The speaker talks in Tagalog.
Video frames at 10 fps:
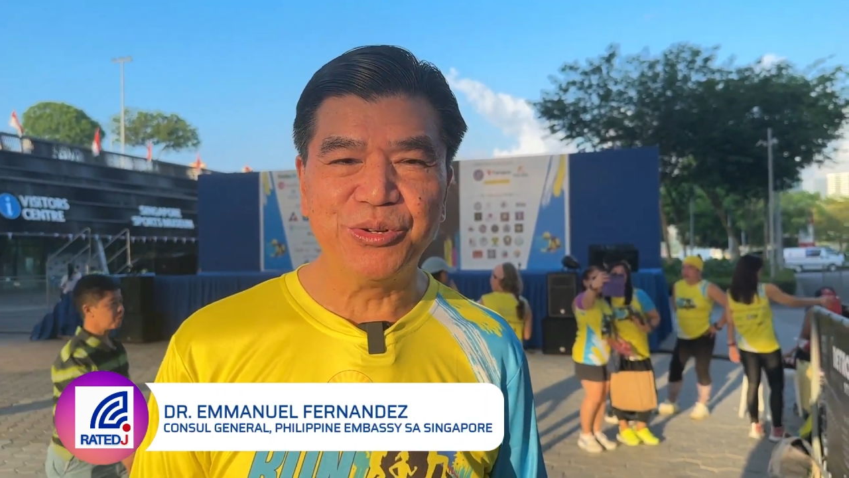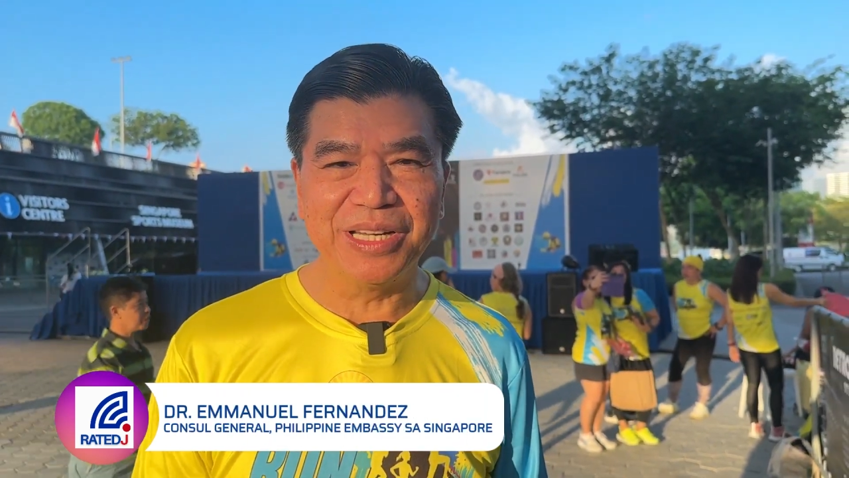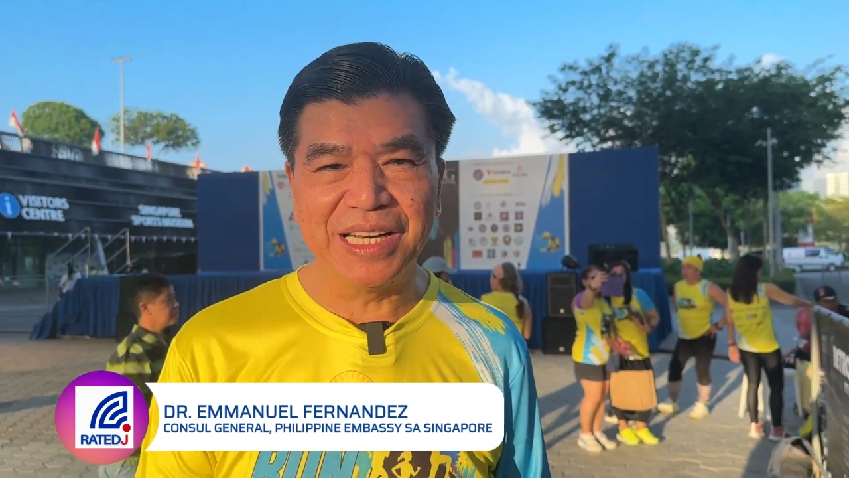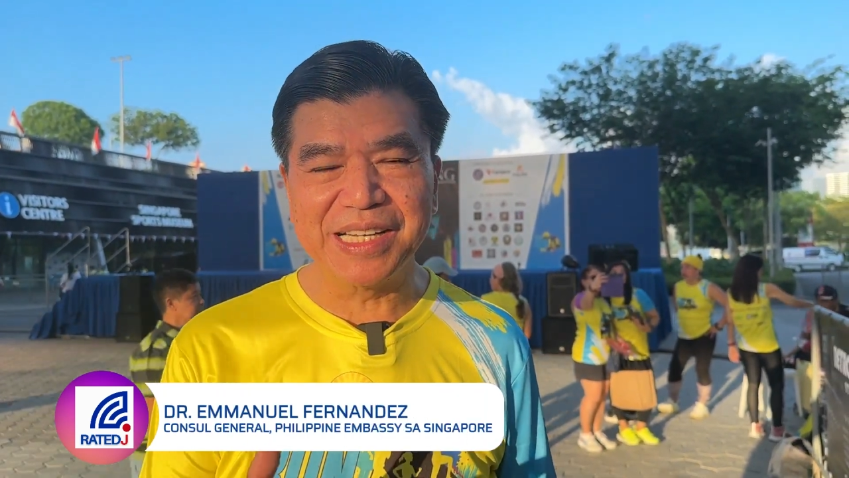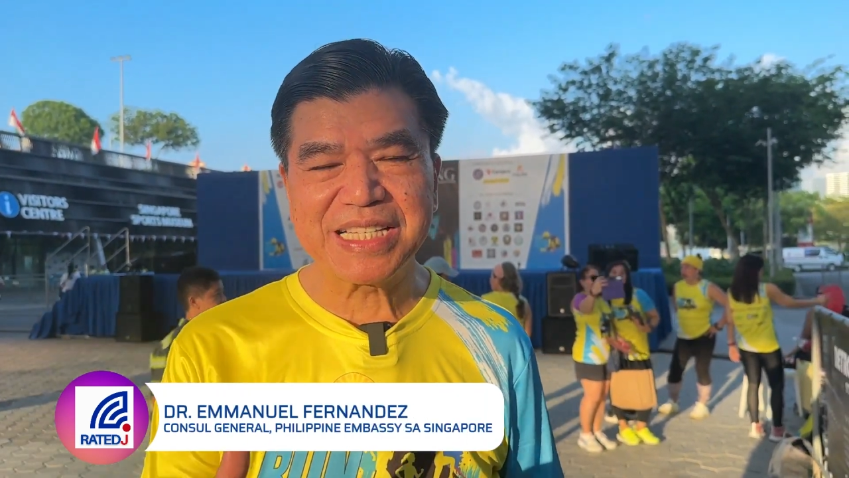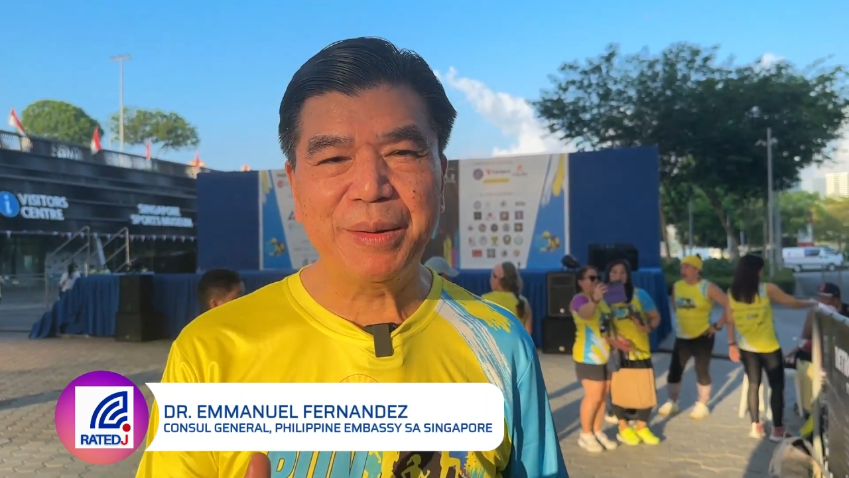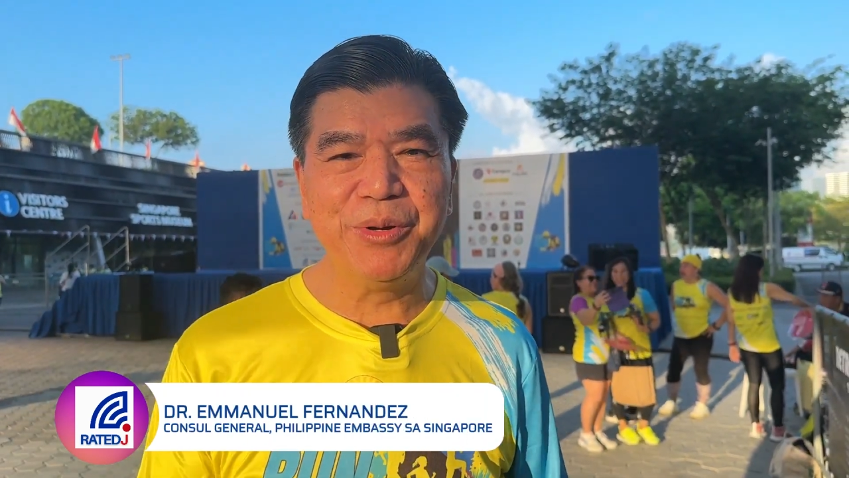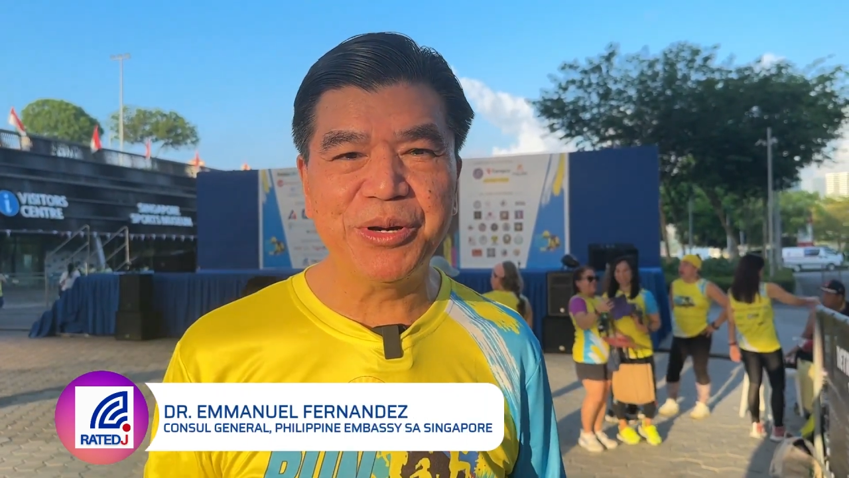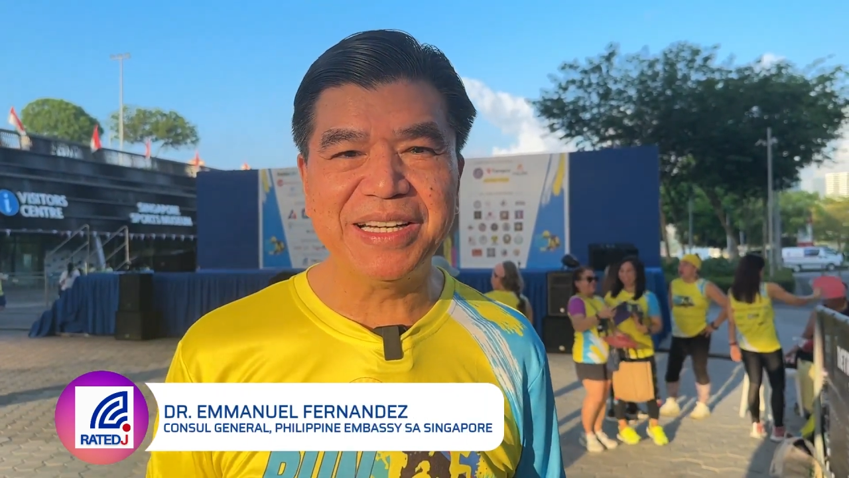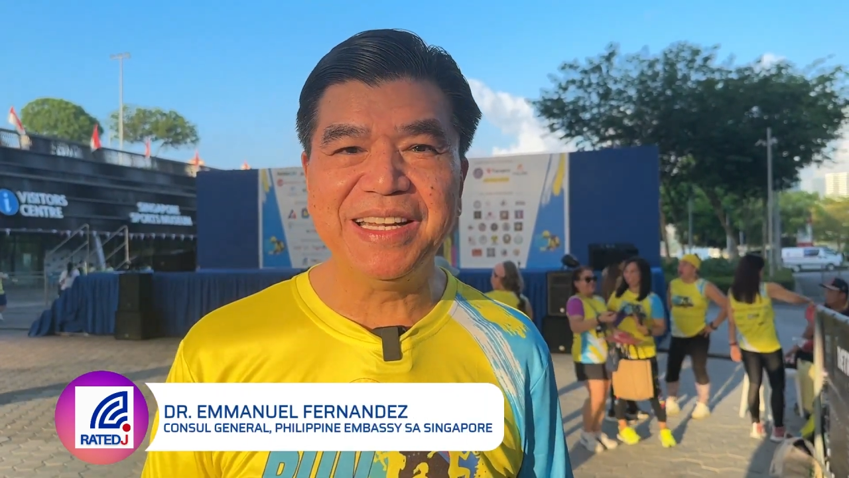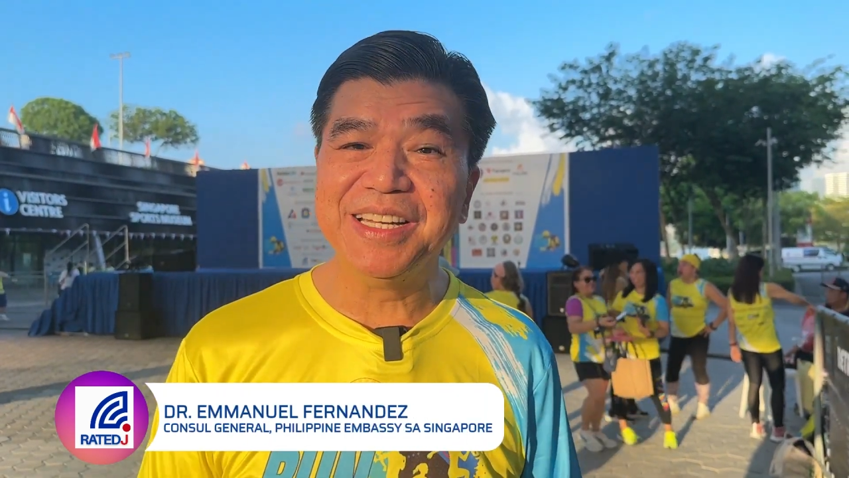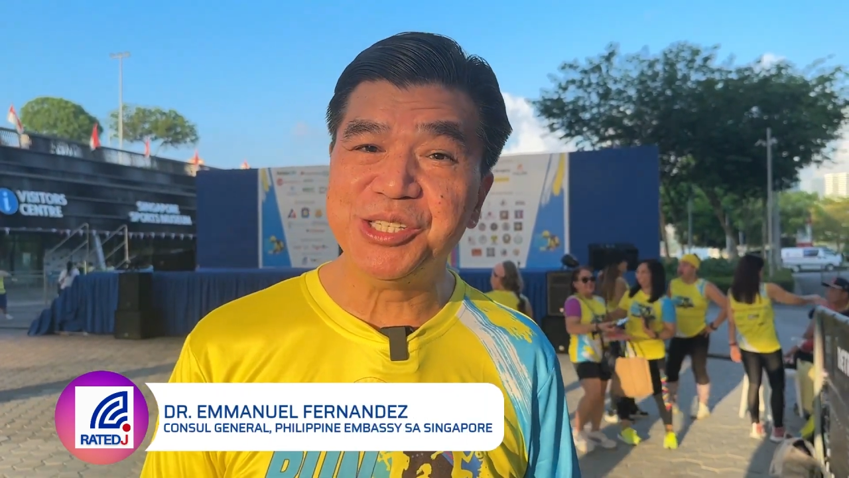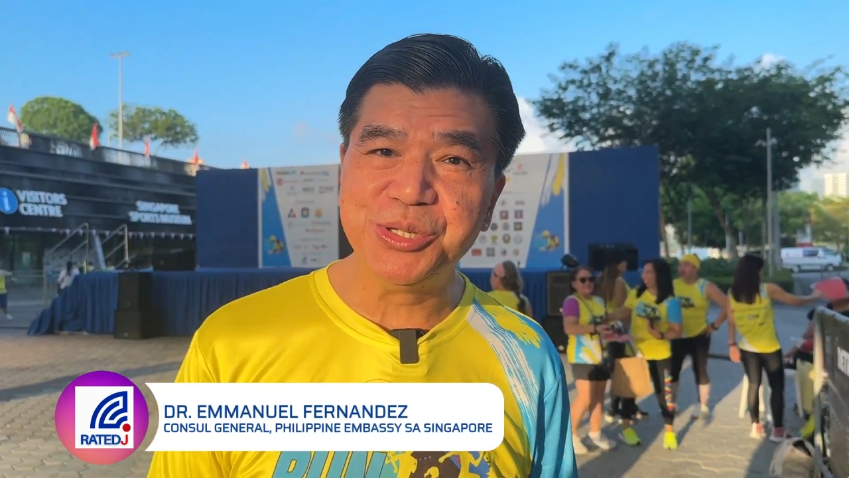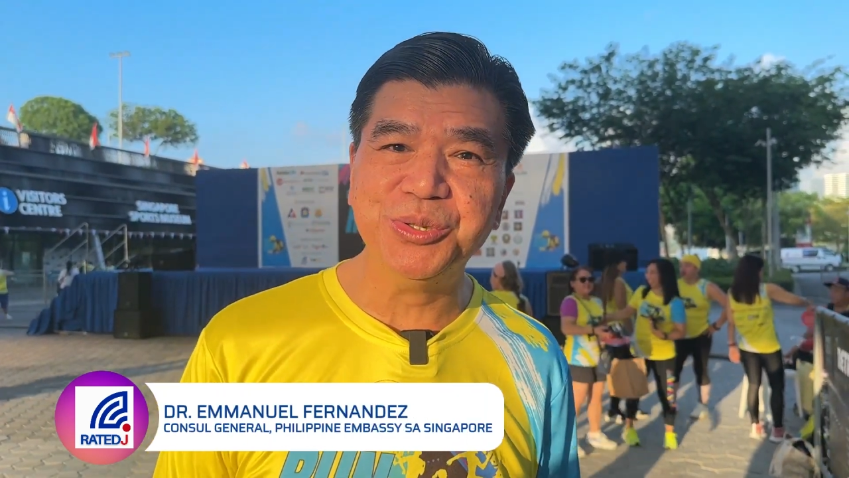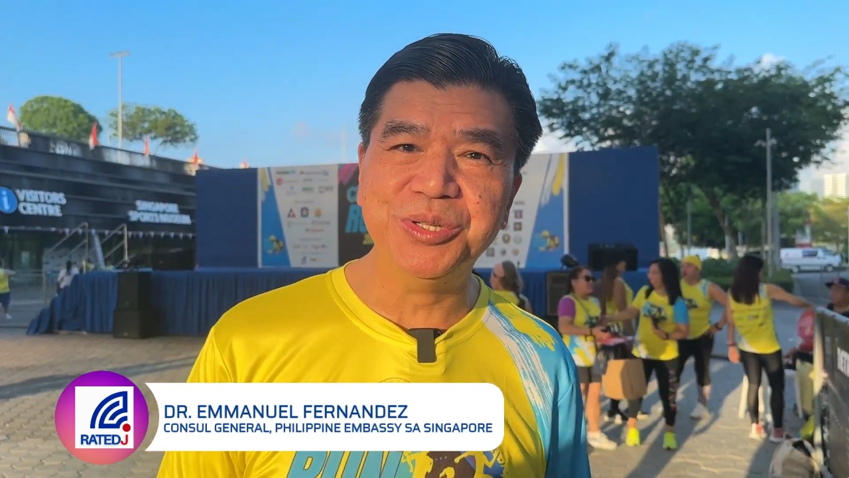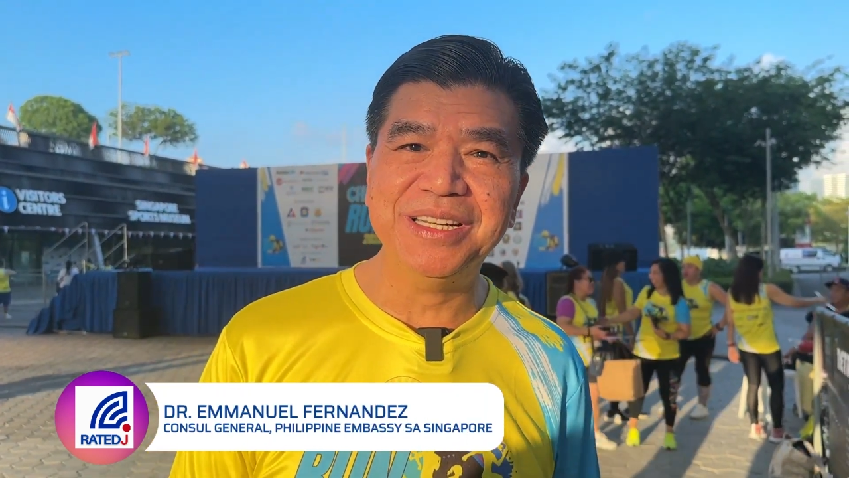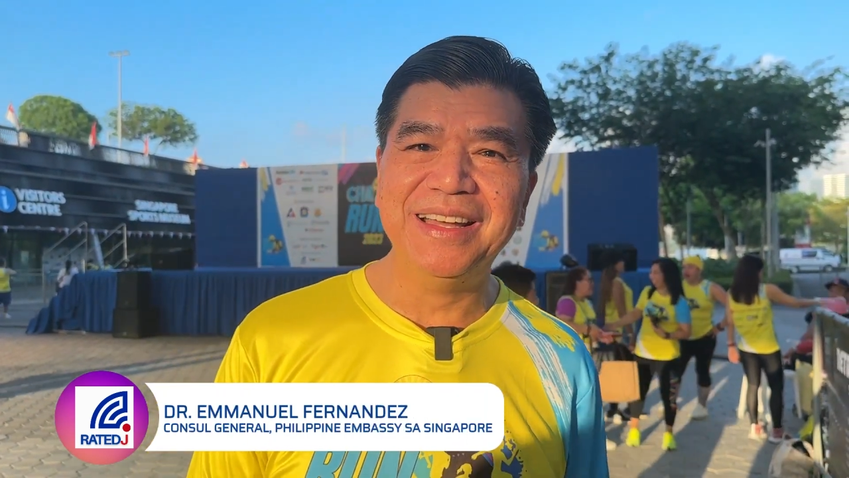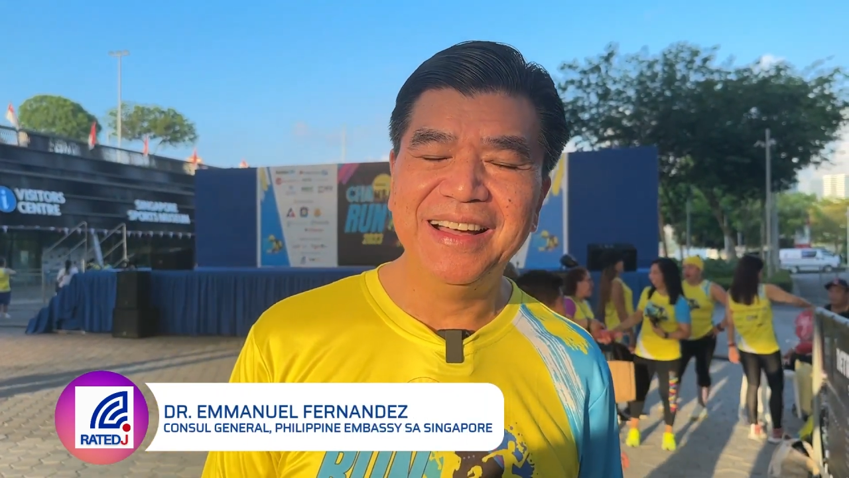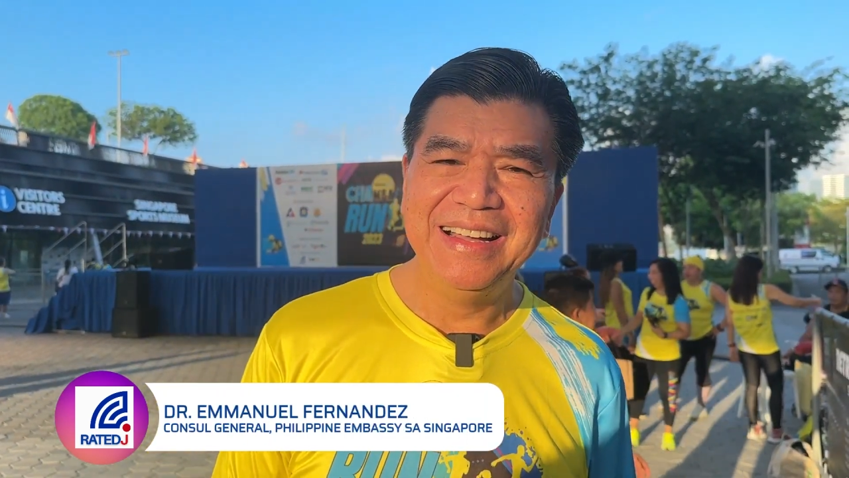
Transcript: Tulad na nasabi ko kanina, June,